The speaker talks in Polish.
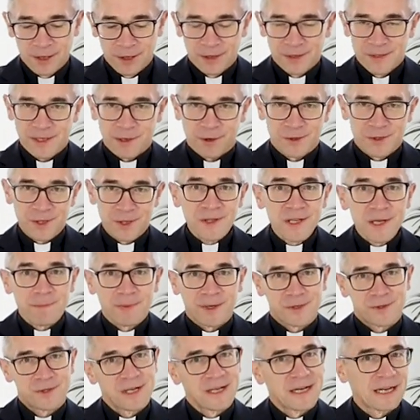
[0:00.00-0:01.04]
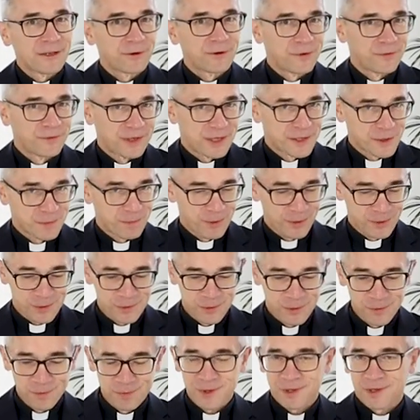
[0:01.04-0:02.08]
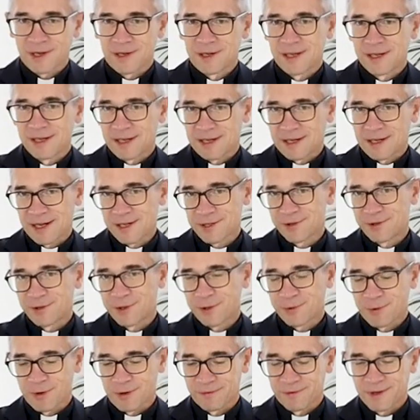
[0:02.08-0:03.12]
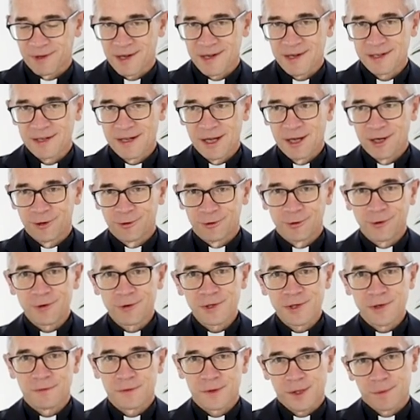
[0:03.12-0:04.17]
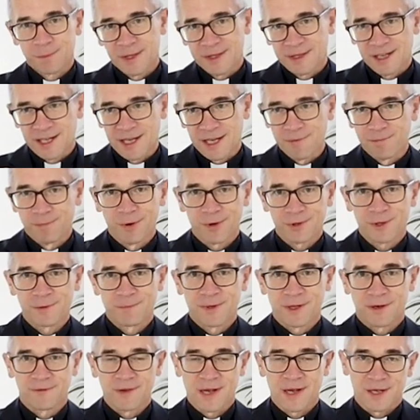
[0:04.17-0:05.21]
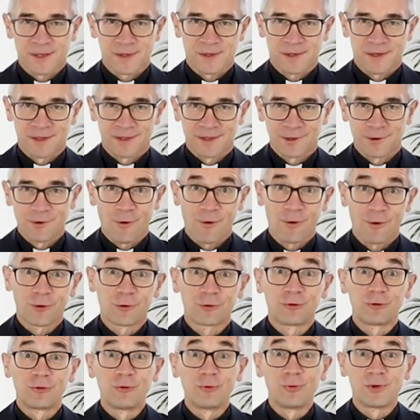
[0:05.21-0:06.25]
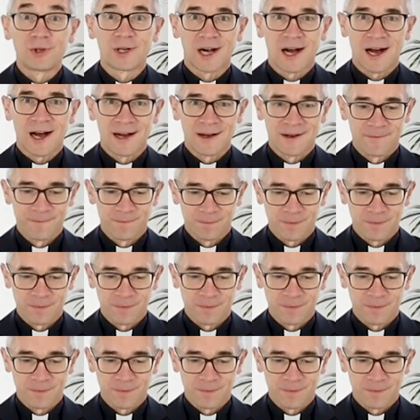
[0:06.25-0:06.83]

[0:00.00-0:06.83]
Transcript: Starożytni patrzyli na to w ten sposób, że każdy człowiek nosi w sobie taki Boży pierwiastek, tego ducha.